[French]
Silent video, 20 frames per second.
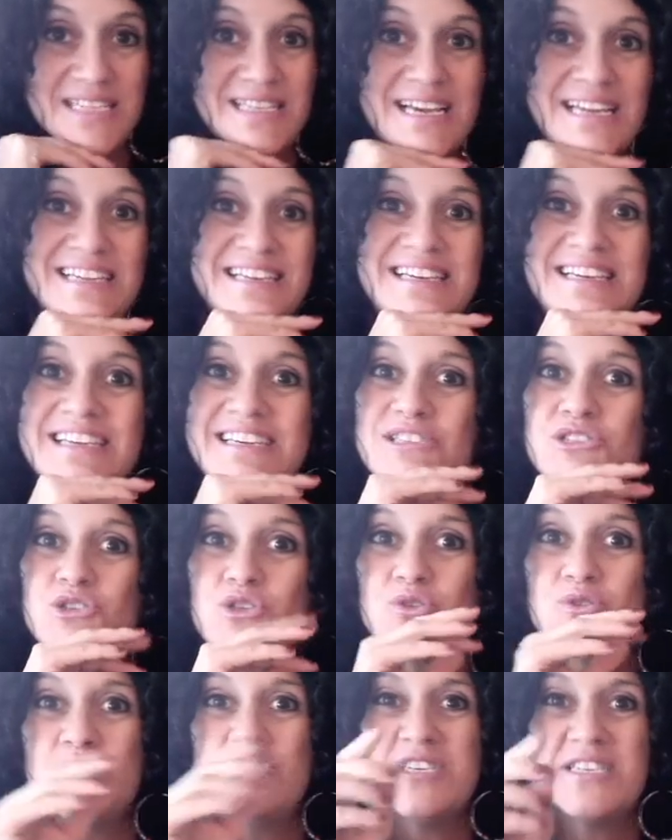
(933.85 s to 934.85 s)
dans les
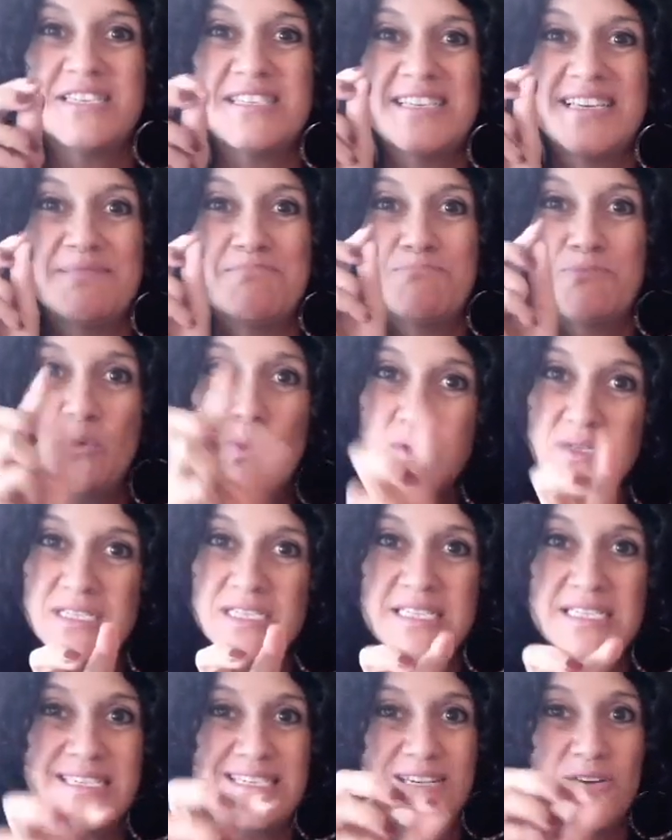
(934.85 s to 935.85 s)
lectures, il y a cette
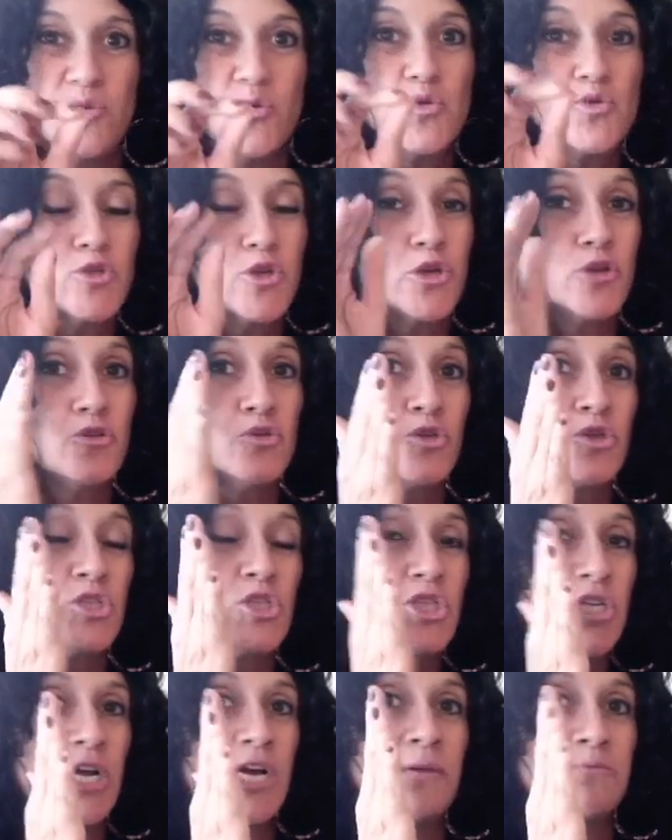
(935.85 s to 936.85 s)
position de une
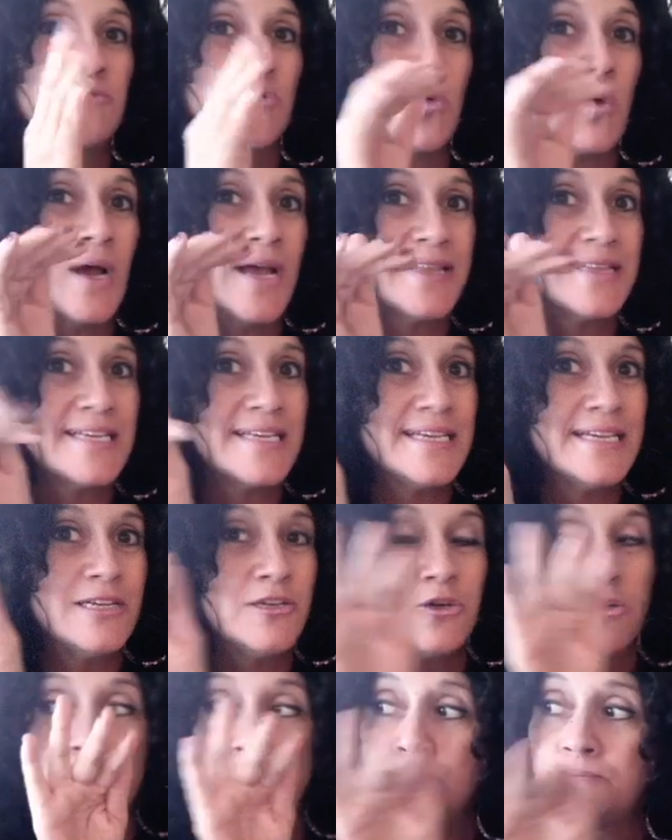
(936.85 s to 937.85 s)
jambe droite et
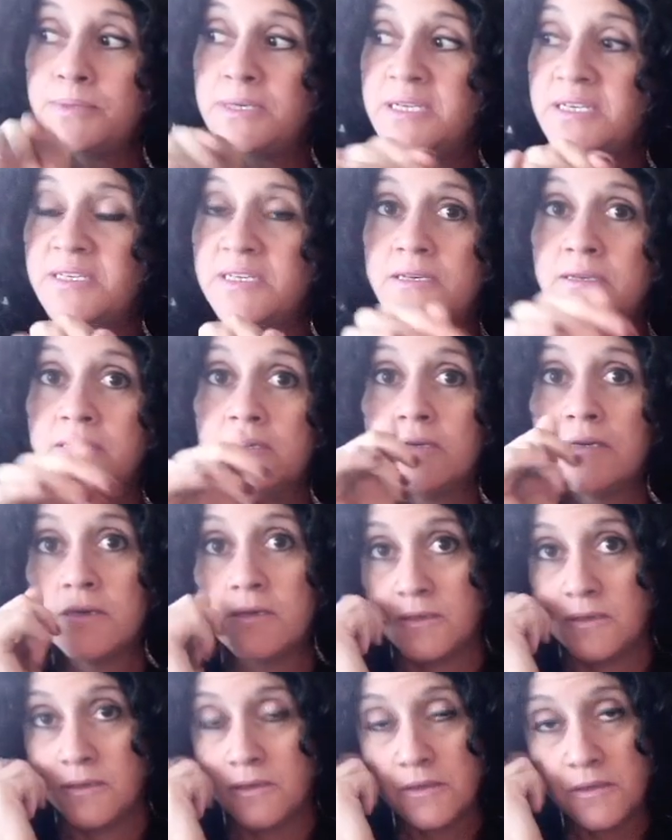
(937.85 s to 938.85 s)
l'autre pliée,
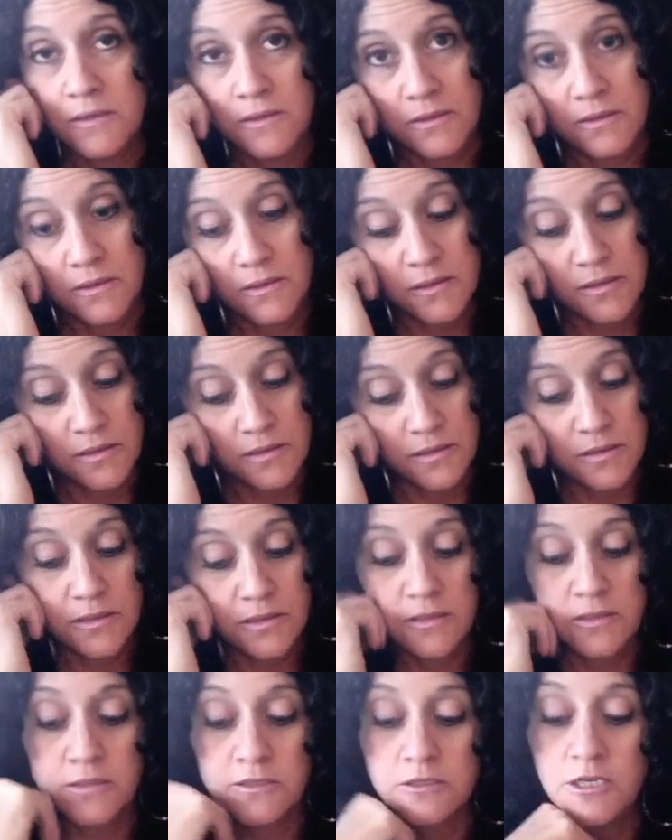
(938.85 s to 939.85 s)

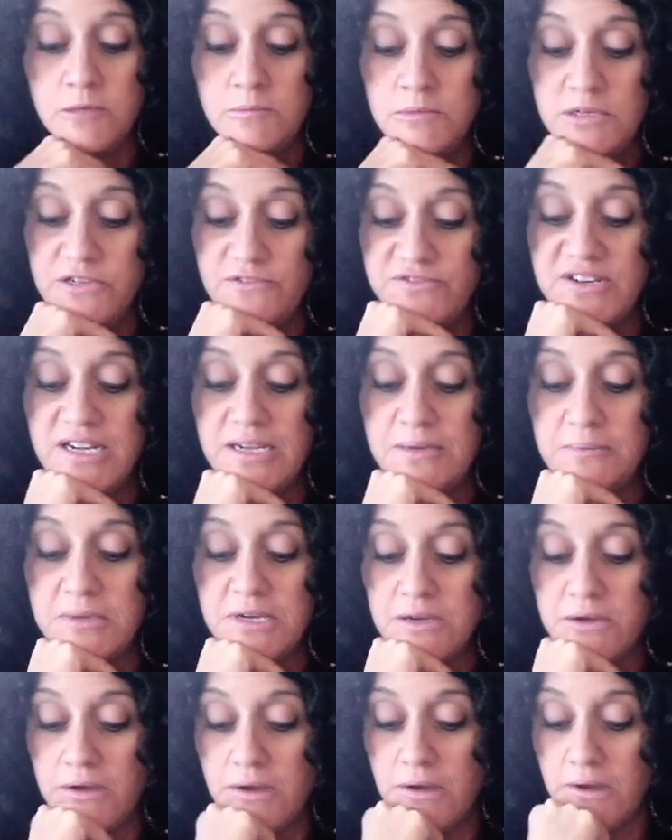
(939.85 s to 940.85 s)
comme le
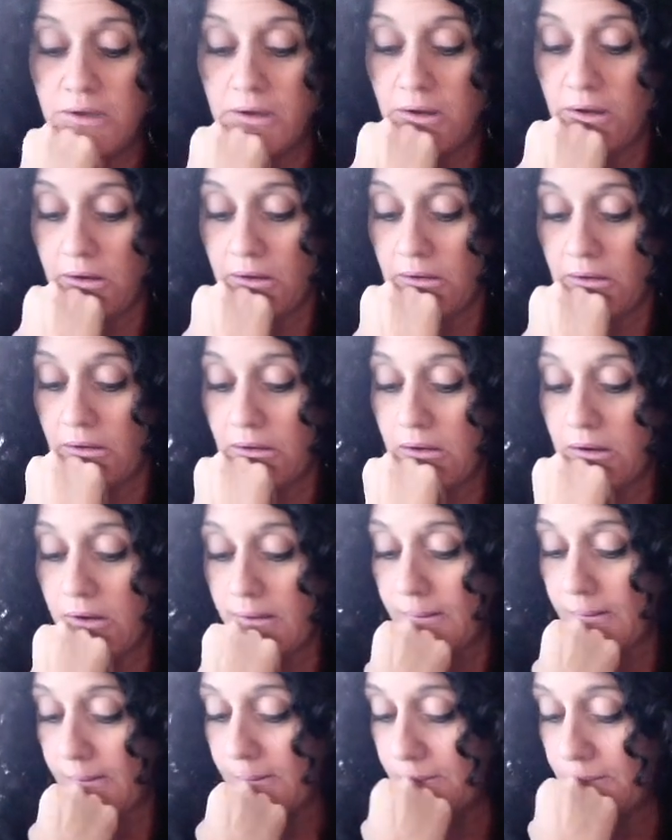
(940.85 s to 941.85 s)
flamand.
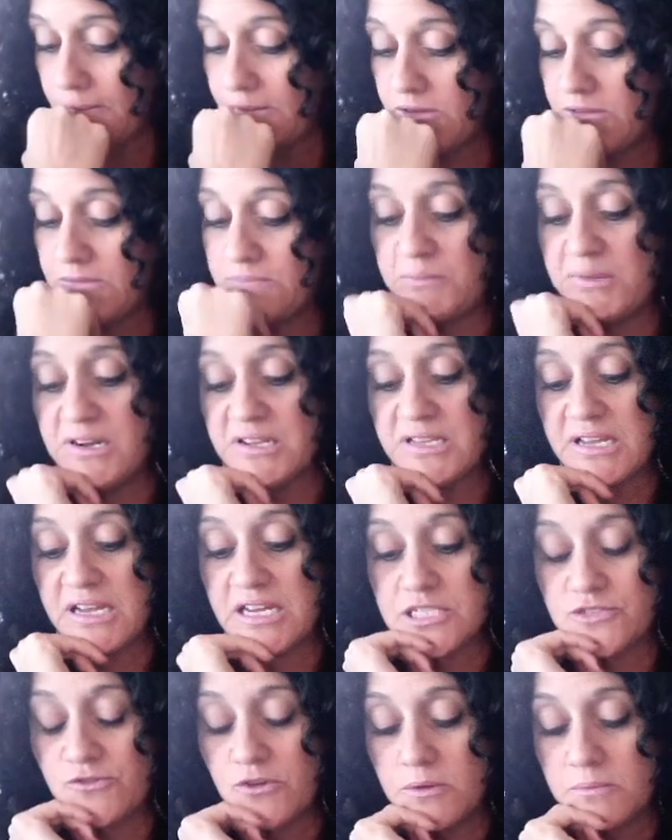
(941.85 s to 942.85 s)
Il y a une belle
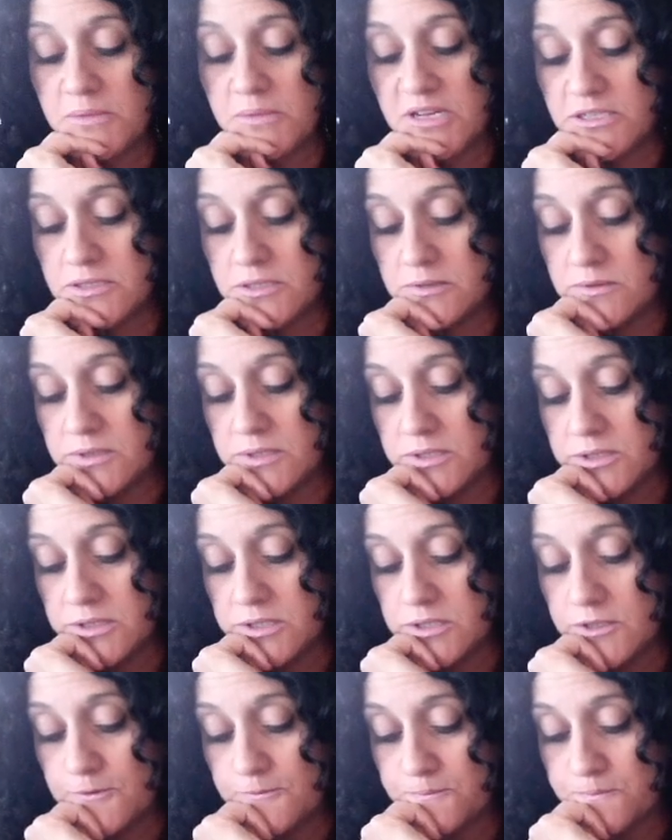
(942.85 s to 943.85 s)
transformation
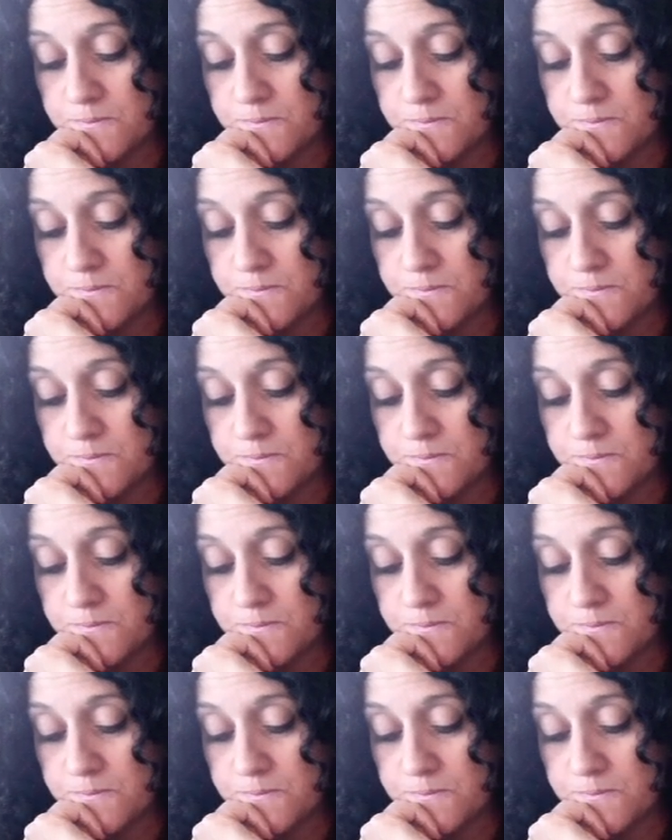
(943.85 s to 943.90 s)
ici.